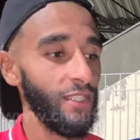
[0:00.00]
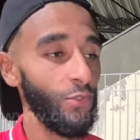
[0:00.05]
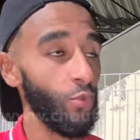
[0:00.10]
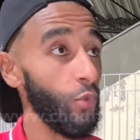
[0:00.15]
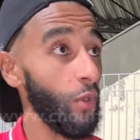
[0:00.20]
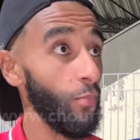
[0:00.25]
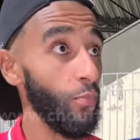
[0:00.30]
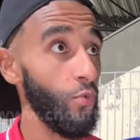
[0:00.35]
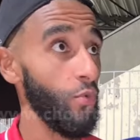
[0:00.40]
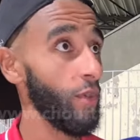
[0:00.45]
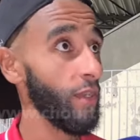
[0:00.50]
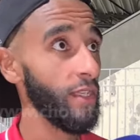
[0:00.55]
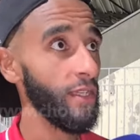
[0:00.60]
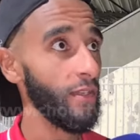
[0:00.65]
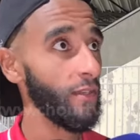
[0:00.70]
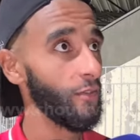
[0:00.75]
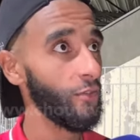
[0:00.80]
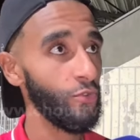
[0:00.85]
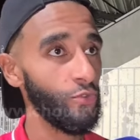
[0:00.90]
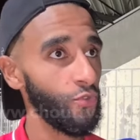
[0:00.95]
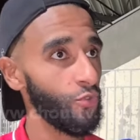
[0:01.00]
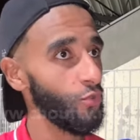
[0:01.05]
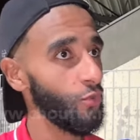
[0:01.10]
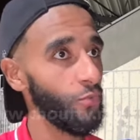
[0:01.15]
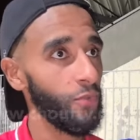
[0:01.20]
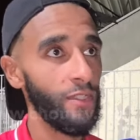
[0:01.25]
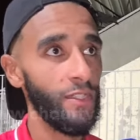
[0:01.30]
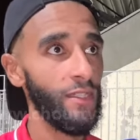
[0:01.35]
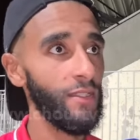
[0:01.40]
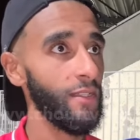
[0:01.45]
les trois points, rien. Quand tu joues
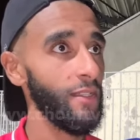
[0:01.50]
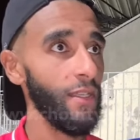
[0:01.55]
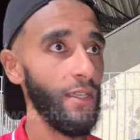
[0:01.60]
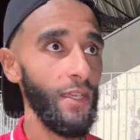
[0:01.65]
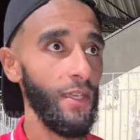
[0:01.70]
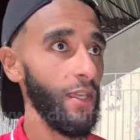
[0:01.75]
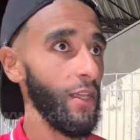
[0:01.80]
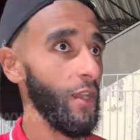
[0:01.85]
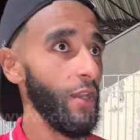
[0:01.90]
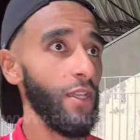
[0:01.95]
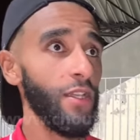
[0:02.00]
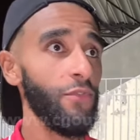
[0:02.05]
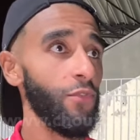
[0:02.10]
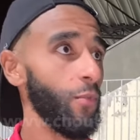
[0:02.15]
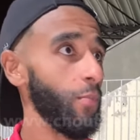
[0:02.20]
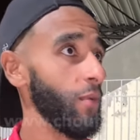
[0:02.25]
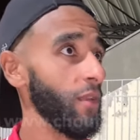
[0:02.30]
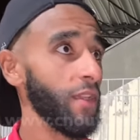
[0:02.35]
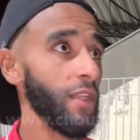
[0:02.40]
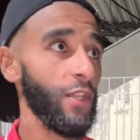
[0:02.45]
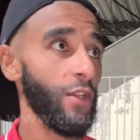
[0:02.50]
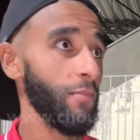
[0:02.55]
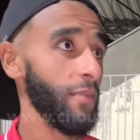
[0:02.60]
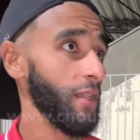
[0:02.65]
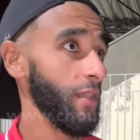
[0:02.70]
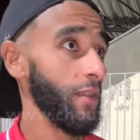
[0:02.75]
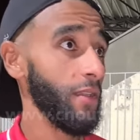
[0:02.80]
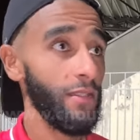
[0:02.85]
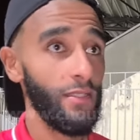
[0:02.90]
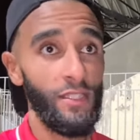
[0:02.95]
au il faut penser comme
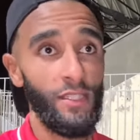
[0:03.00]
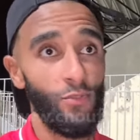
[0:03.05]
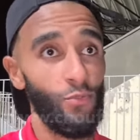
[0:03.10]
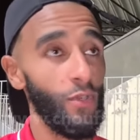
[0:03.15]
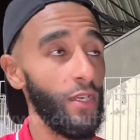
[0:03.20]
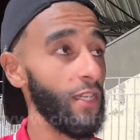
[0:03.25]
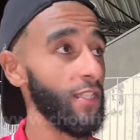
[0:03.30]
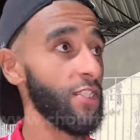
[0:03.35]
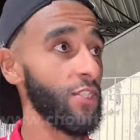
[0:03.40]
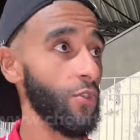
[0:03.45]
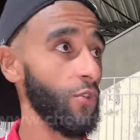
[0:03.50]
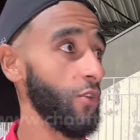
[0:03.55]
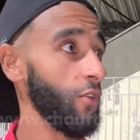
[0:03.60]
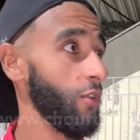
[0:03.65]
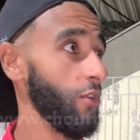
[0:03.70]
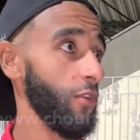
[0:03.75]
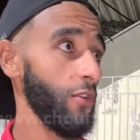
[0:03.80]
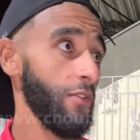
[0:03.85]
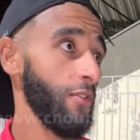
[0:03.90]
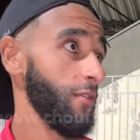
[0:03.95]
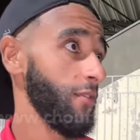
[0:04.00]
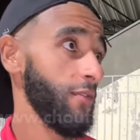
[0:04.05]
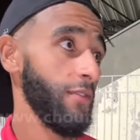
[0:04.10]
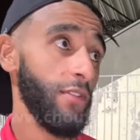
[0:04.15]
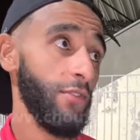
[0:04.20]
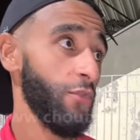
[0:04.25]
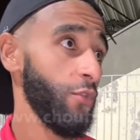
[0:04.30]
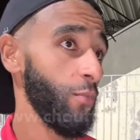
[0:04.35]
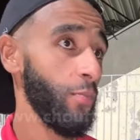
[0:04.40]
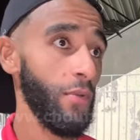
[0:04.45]
ça. Il nous l'a dit encore.
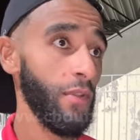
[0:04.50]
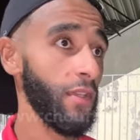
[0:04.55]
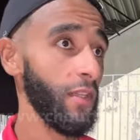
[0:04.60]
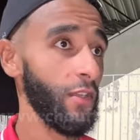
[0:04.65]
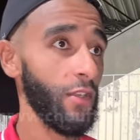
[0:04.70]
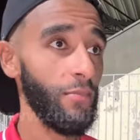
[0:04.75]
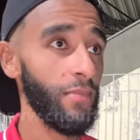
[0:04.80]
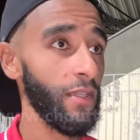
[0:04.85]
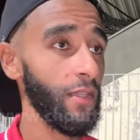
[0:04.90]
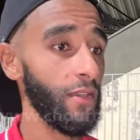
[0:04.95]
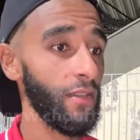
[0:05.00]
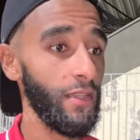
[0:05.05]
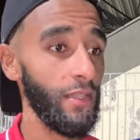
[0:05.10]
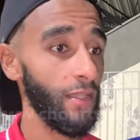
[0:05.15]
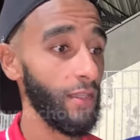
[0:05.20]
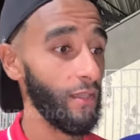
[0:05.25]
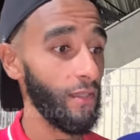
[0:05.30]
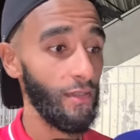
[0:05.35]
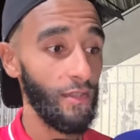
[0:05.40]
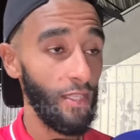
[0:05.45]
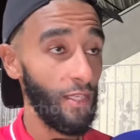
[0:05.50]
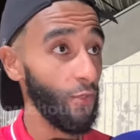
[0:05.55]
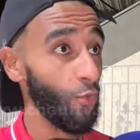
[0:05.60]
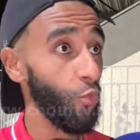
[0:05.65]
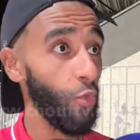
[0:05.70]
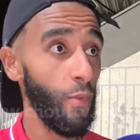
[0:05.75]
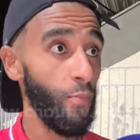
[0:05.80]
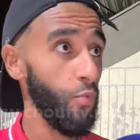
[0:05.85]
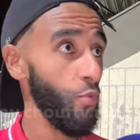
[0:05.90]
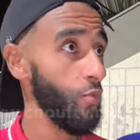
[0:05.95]
Il faut penser comme ça. C'est les
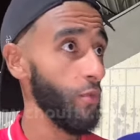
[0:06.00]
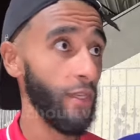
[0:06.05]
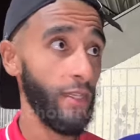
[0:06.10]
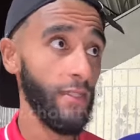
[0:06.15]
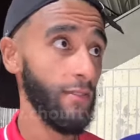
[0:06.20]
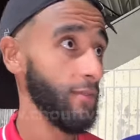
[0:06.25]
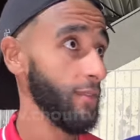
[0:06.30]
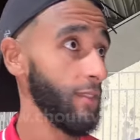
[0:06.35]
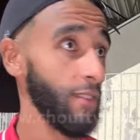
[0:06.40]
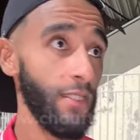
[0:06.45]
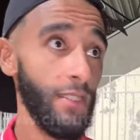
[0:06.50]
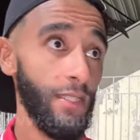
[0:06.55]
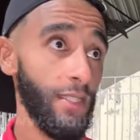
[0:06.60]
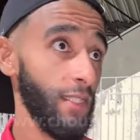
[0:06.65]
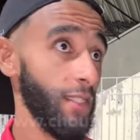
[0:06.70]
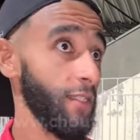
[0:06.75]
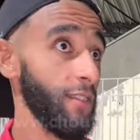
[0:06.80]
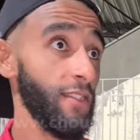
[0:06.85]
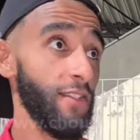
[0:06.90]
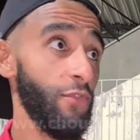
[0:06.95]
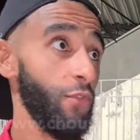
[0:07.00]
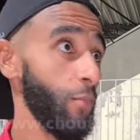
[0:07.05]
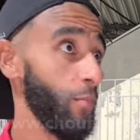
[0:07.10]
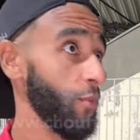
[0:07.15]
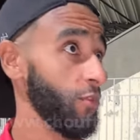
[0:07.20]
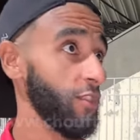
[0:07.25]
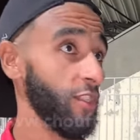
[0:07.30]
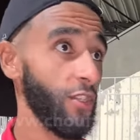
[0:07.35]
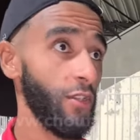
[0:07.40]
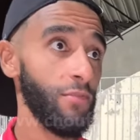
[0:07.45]
trois ponts, rien. Et il faut
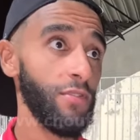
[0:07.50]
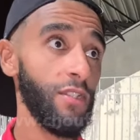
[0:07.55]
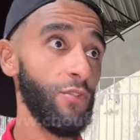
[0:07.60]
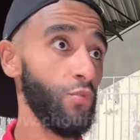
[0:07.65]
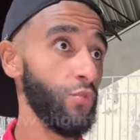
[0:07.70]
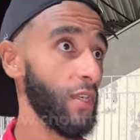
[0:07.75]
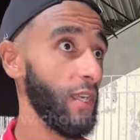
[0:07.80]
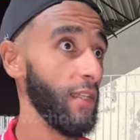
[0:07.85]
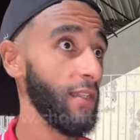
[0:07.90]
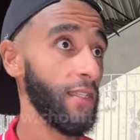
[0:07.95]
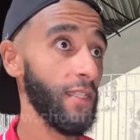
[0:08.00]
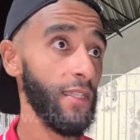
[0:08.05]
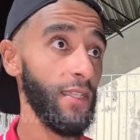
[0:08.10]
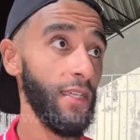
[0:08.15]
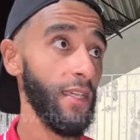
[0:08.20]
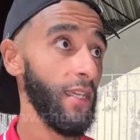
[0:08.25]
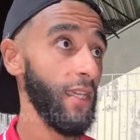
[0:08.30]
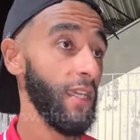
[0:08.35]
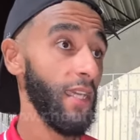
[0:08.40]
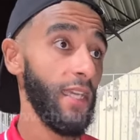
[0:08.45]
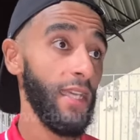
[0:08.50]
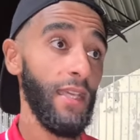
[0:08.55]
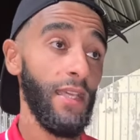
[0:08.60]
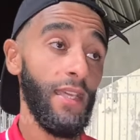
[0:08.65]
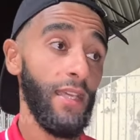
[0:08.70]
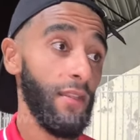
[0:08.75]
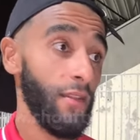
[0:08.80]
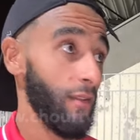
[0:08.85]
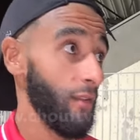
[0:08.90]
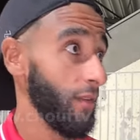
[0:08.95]
penser comme ça toute l'année.
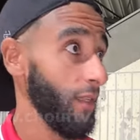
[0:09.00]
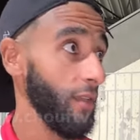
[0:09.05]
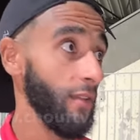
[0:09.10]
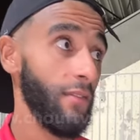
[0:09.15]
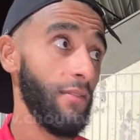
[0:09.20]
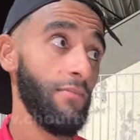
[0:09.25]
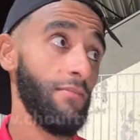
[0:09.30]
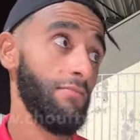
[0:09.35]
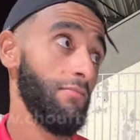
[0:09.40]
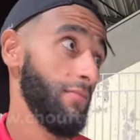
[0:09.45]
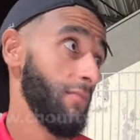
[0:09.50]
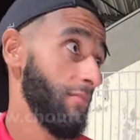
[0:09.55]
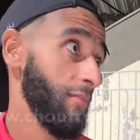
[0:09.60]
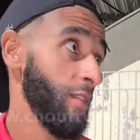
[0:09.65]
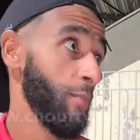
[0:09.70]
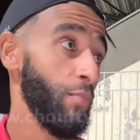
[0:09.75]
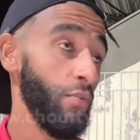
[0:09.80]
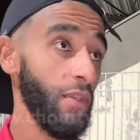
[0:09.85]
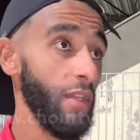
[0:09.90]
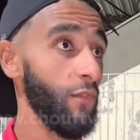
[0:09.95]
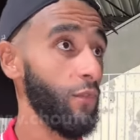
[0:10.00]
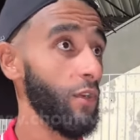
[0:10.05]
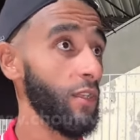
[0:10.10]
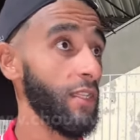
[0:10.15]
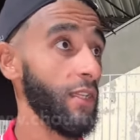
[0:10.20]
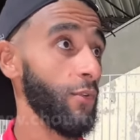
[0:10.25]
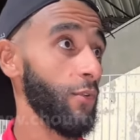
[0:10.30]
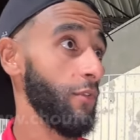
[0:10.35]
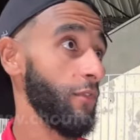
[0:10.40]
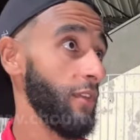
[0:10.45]
Et certes, il peut y avoir
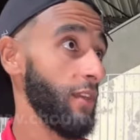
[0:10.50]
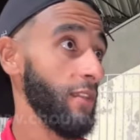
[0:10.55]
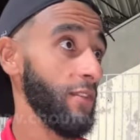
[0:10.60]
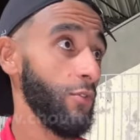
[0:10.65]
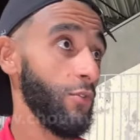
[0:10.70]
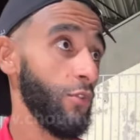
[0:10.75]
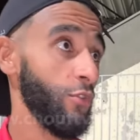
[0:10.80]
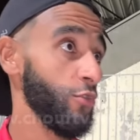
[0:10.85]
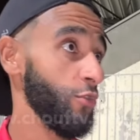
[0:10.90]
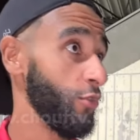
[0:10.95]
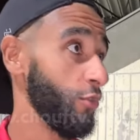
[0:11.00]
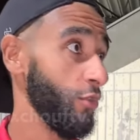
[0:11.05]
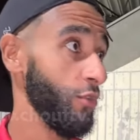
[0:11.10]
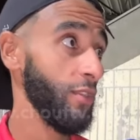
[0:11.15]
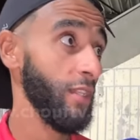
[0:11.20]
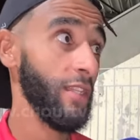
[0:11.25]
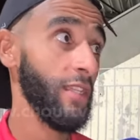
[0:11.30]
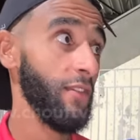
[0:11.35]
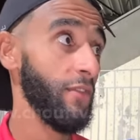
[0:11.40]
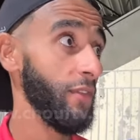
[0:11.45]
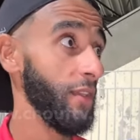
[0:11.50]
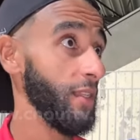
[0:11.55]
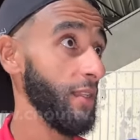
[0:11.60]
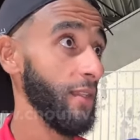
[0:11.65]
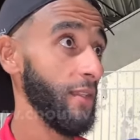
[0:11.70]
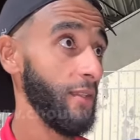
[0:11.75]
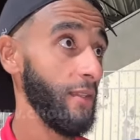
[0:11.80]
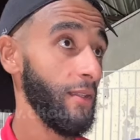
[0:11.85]
des revers de temps en temps, des défaites,